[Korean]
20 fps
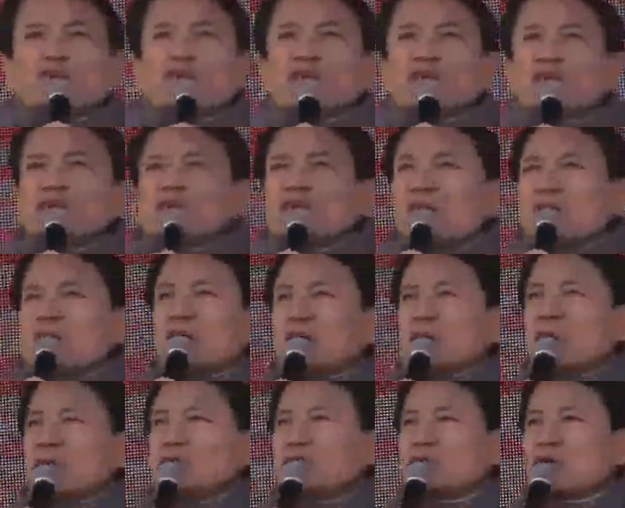대선
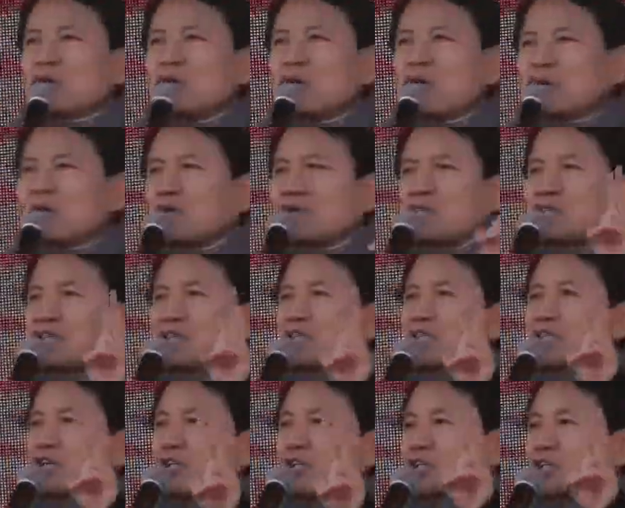끝난 게 벌써
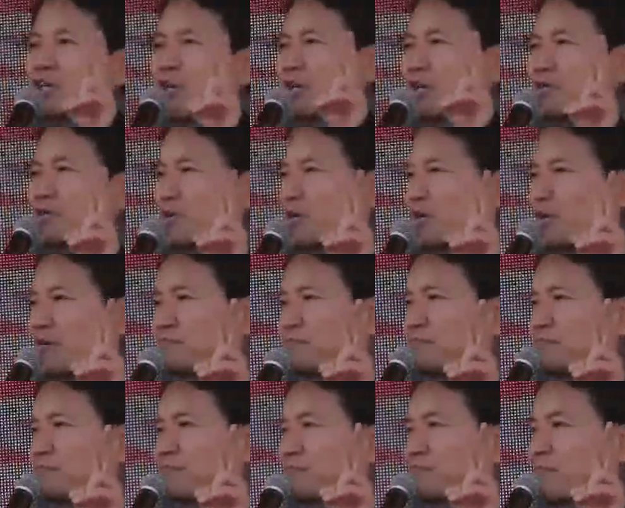2년이
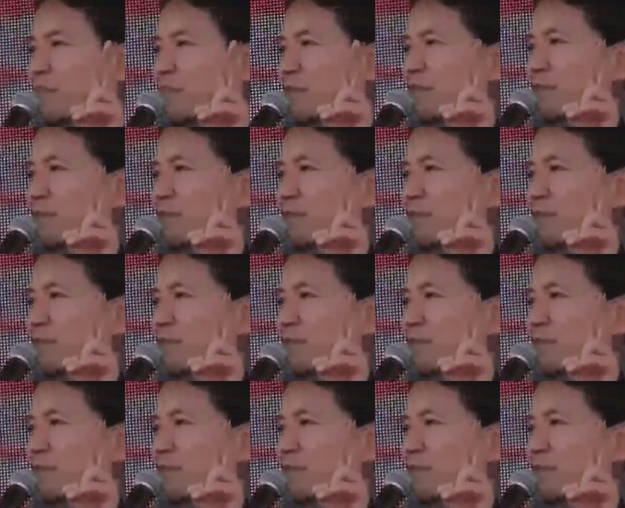돼가죠.